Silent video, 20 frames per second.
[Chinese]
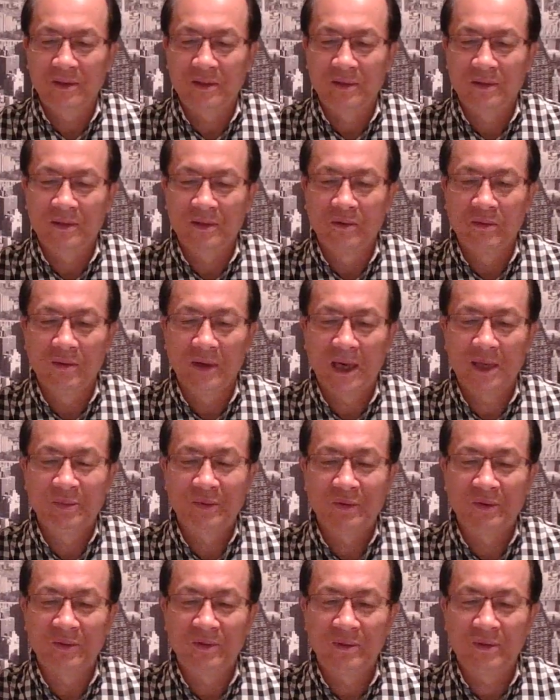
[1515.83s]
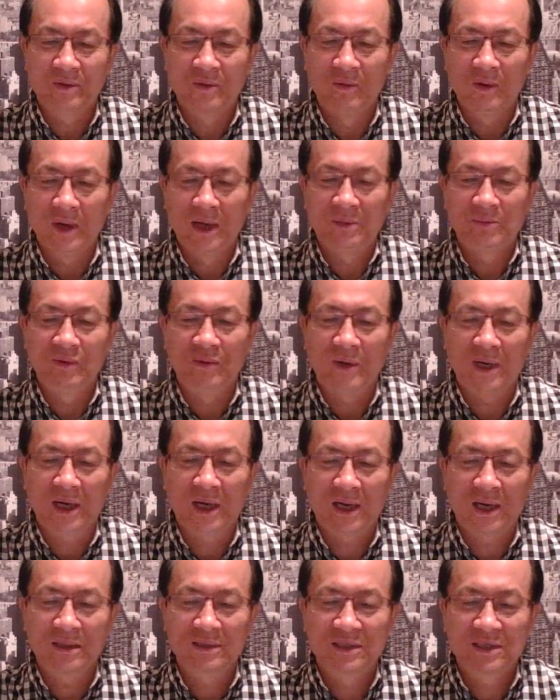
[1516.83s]
公安部、国安部
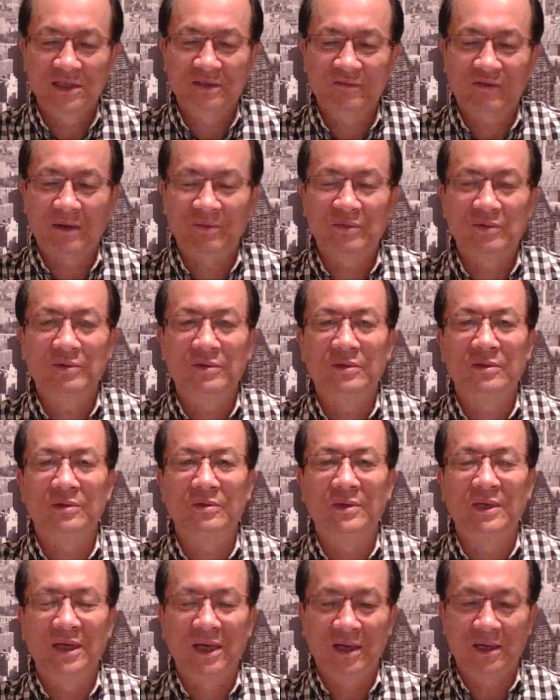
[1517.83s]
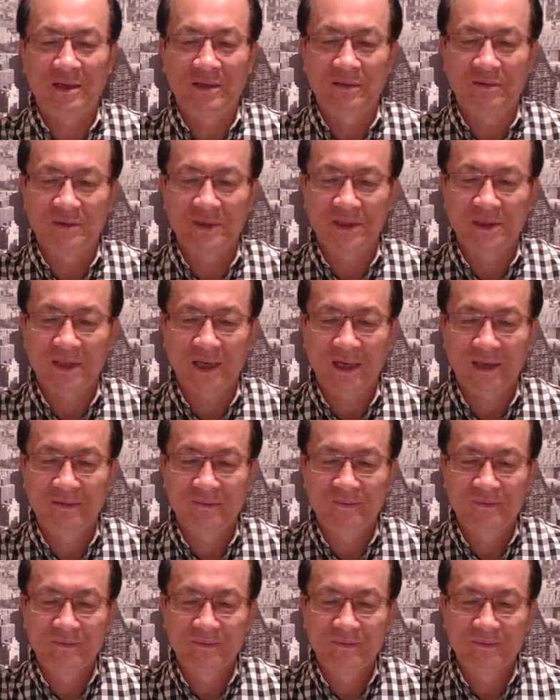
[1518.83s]
啊、司法部有个联合通知啊。